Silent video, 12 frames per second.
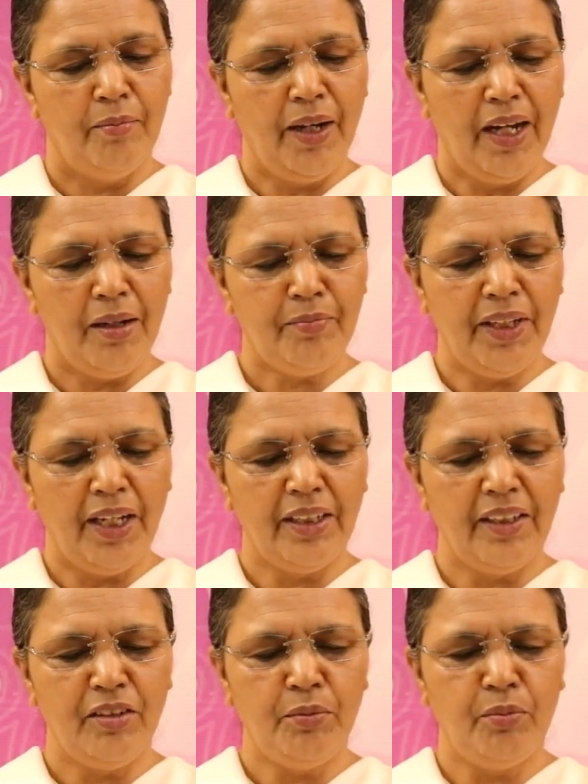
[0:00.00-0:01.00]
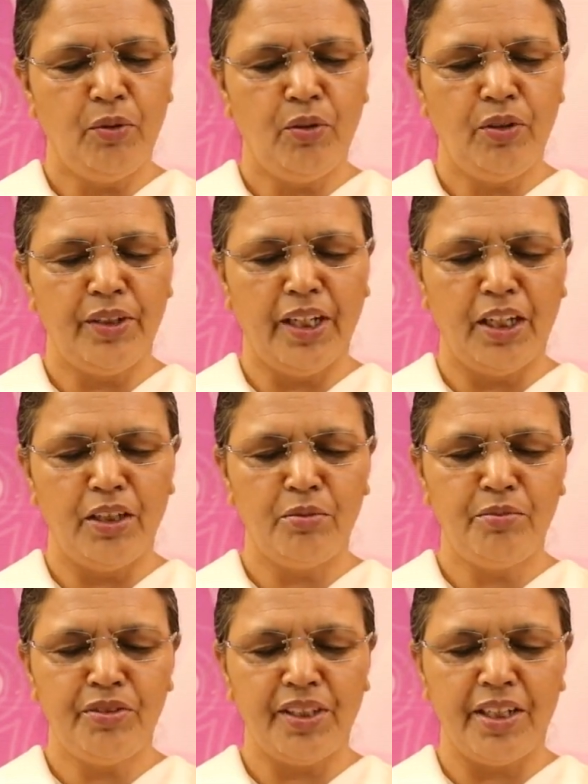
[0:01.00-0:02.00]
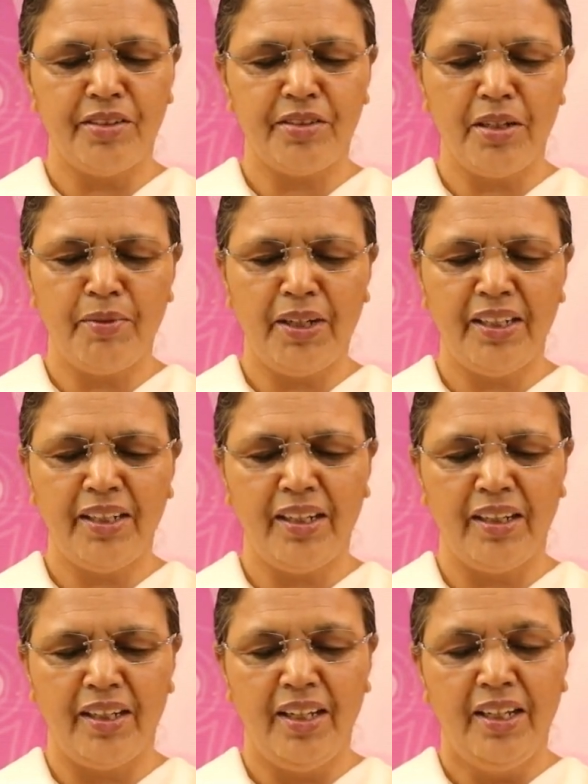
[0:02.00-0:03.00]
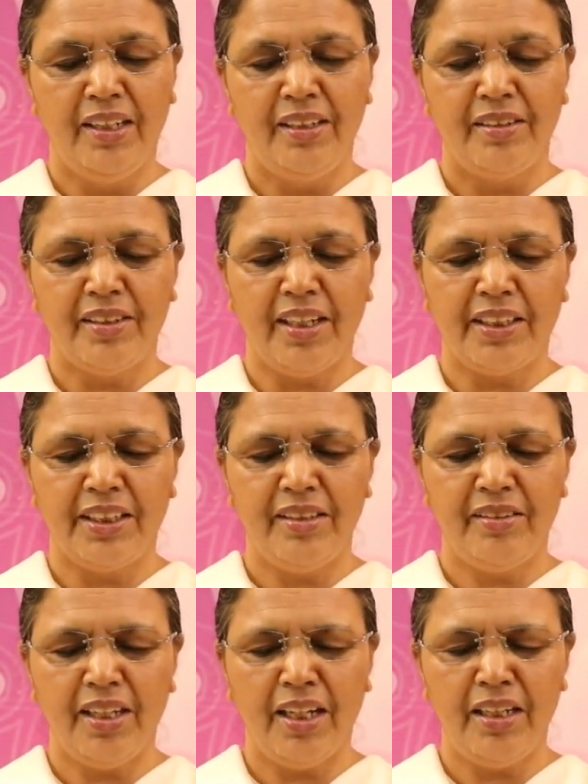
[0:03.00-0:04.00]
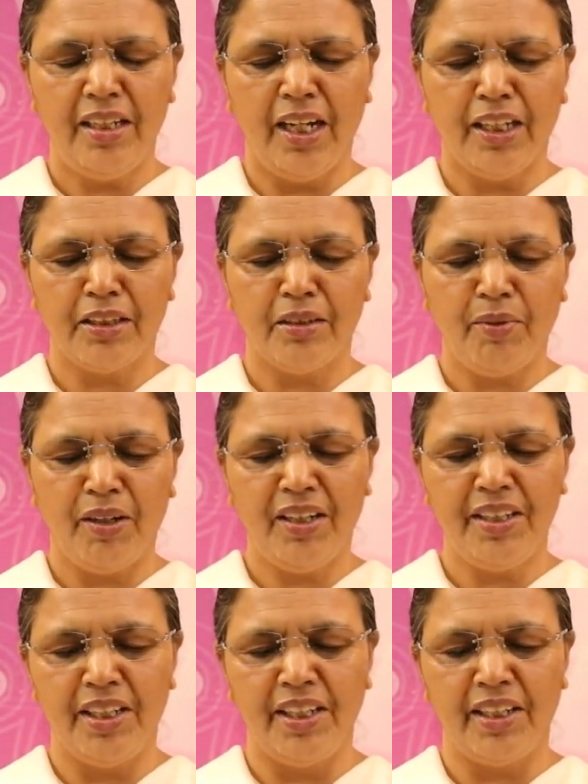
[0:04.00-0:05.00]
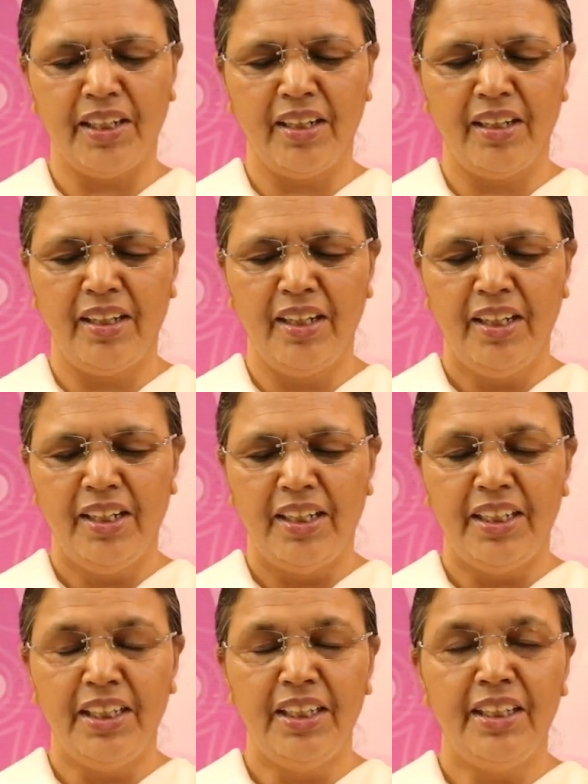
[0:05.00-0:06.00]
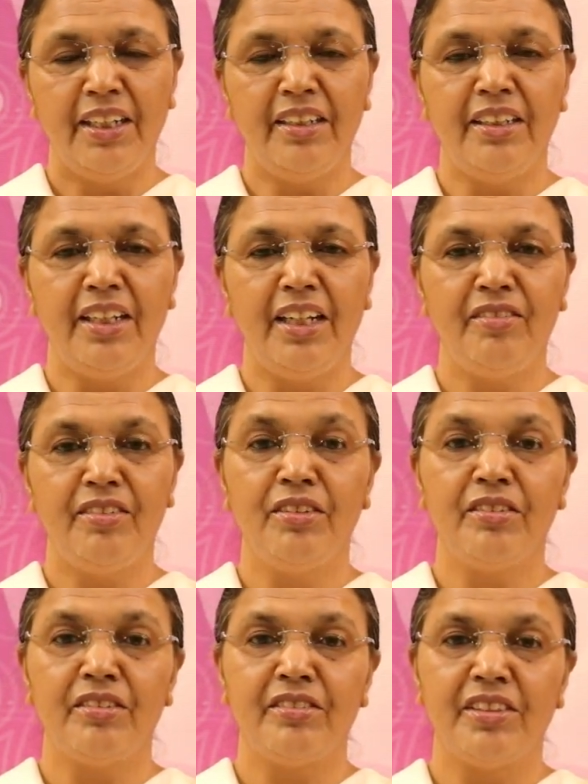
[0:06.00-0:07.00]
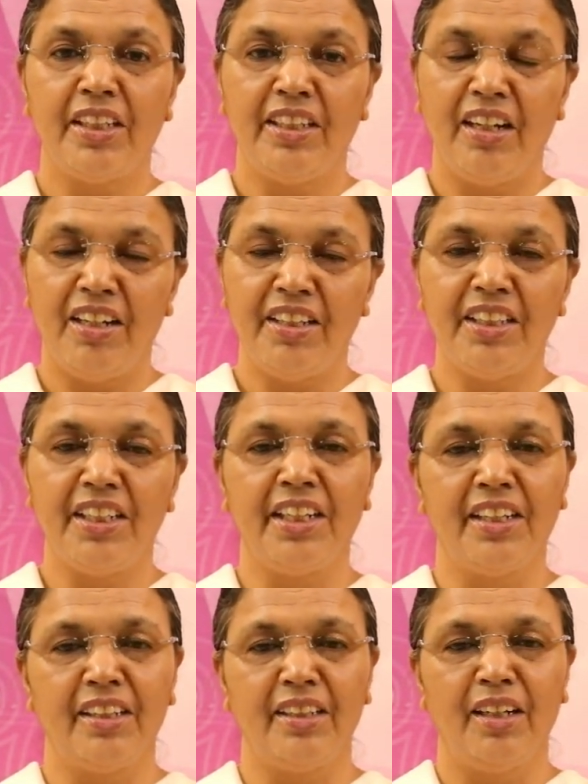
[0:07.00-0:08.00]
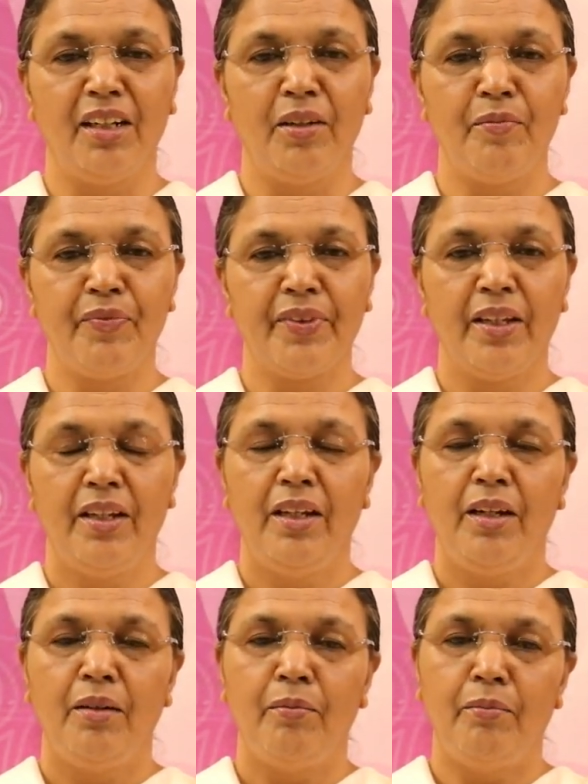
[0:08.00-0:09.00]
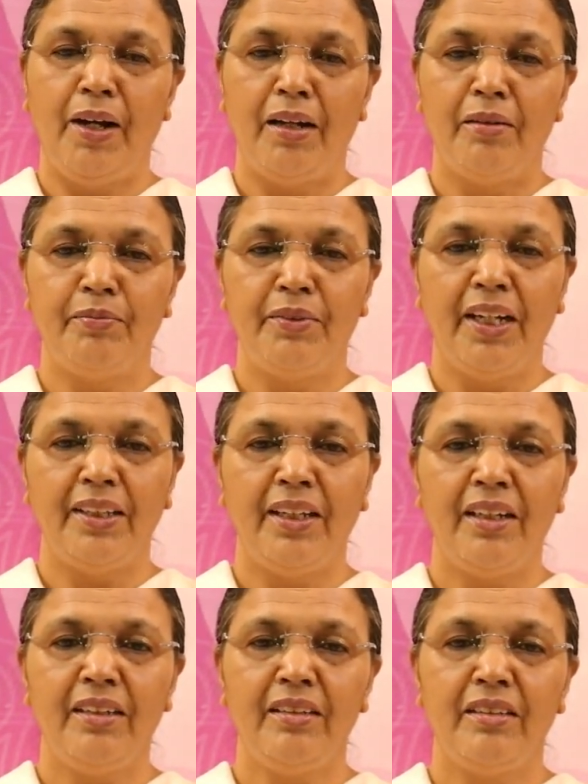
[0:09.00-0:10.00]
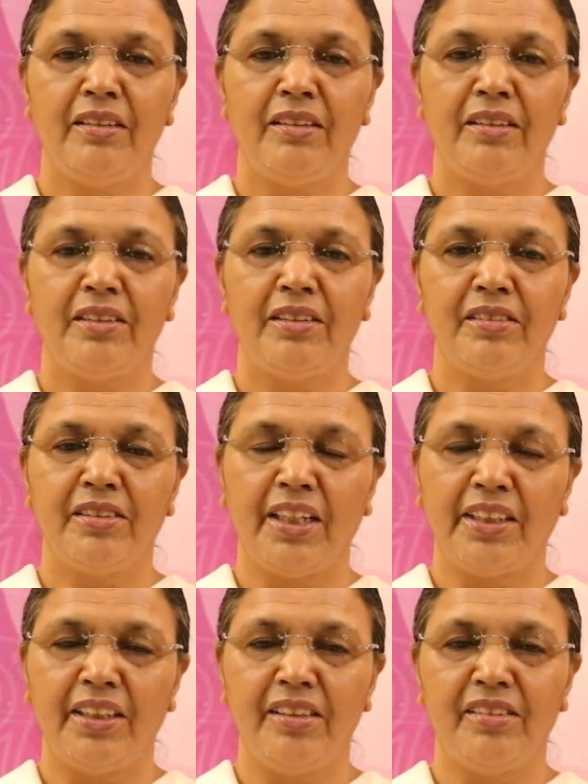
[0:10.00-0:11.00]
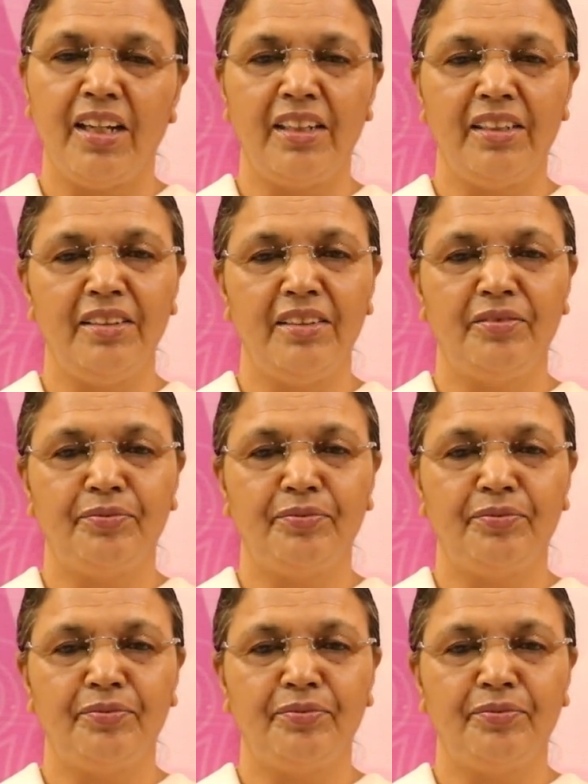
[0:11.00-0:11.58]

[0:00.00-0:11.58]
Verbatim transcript: பாப் தாதவை போல் நானும் சிரேஷ்டமான சக்திசாலி ஆத்மா என்ற இந்த நினைவு சதா இருக்கிறதா பாப் தாதா சக்திசாலி